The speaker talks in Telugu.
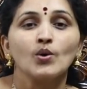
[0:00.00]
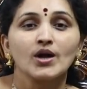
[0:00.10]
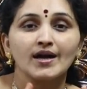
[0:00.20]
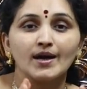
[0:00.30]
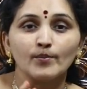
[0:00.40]

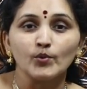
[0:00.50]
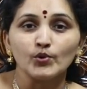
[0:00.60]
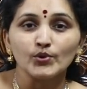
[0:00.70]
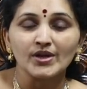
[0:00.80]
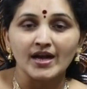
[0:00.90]
ఒక
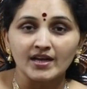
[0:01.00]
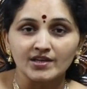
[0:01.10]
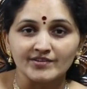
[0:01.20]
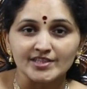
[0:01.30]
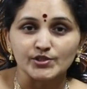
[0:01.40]
మూడు
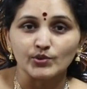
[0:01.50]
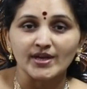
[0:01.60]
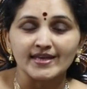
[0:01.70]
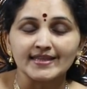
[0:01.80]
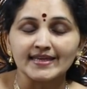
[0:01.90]
నాలుగు
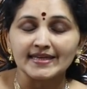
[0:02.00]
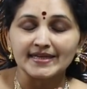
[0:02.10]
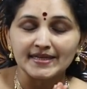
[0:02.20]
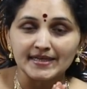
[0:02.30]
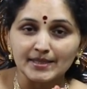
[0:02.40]
వస్తువులు అయితే
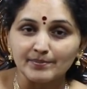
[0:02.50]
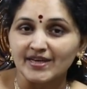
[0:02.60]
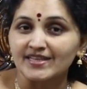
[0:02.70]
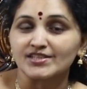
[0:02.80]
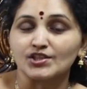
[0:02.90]
ఎట్టి
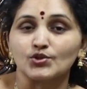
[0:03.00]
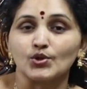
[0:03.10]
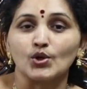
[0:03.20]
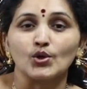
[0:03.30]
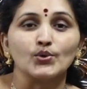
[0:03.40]

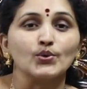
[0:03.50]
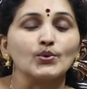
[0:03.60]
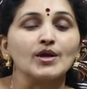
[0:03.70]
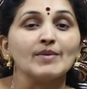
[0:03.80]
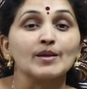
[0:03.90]
పరిస్థితుల్లోనూ
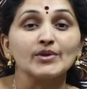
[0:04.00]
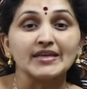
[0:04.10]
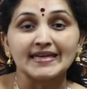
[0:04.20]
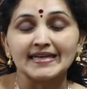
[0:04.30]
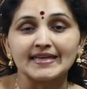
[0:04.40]
కూడా మనము
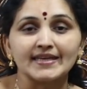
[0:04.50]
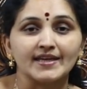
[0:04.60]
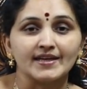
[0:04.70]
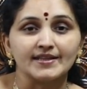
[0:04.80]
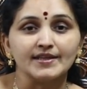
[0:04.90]
ఇంటికి
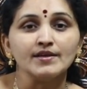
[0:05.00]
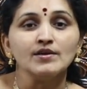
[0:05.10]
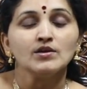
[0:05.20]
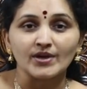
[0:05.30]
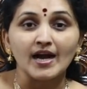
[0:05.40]
అనేది
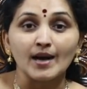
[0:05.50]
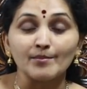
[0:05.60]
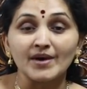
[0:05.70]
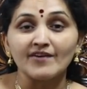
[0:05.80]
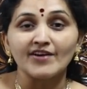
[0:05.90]
కూడా
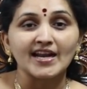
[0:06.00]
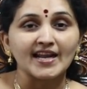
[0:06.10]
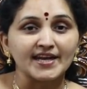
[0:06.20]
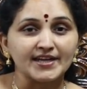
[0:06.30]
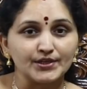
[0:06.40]
అమ్మ
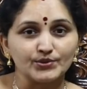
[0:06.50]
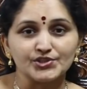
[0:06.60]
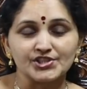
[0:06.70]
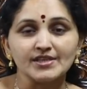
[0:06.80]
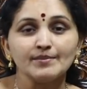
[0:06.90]
వాళ్ళ ఇంటి
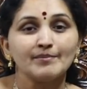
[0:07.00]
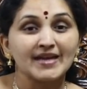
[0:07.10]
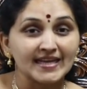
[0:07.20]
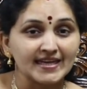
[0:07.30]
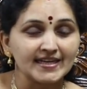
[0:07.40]
నుంచి
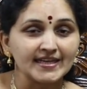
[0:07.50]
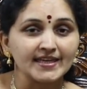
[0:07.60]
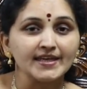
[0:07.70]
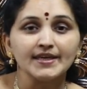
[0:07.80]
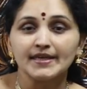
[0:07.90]
మన
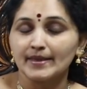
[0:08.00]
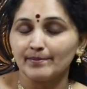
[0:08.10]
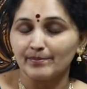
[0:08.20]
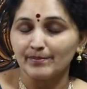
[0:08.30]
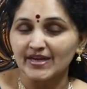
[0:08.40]
ఇంటికి
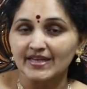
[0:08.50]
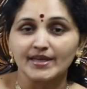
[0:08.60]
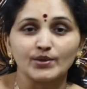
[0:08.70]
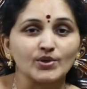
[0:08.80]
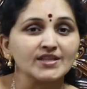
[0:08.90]

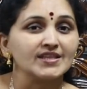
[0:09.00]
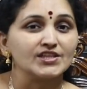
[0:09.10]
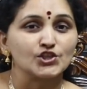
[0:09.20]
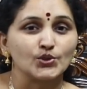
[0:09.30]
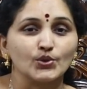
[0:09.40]
ఎప్పటికీ కూడా
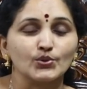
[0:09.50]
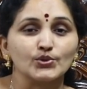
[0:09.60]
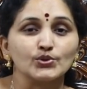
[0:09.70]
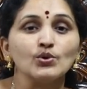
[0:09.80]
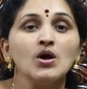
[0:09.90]

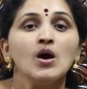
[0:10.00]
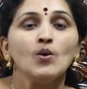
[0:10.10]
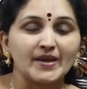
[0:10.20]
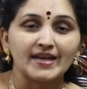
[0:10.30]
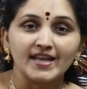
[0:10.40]
తెచ్చుకోకూడదు
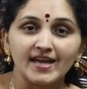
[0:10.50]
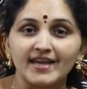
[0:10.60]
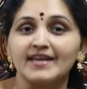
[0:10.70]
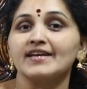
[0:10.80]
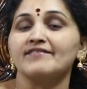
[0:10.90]
పెళ్ళి
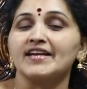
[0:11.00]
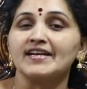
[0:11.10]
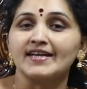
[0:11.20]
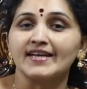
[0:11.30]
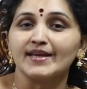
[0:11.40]
అయిన
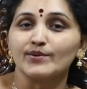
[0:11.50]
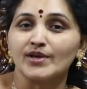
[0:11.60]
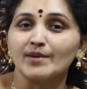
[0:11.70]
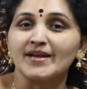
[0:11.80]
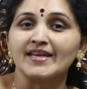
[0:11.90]
వెంటనే
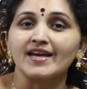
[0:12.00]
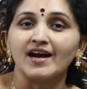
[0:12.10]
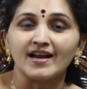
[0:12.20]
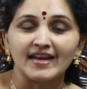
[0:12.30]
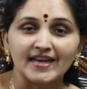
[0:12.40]
కూడా మనకి
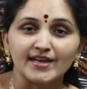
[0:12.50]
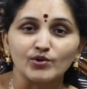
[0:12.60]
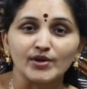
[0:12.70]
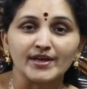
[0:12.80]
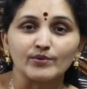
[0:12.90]
ఆ
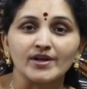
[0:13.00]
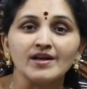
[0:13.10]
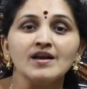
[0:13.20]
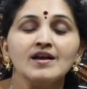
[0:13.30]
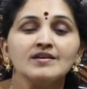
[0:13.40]
నెలలోనే కూడా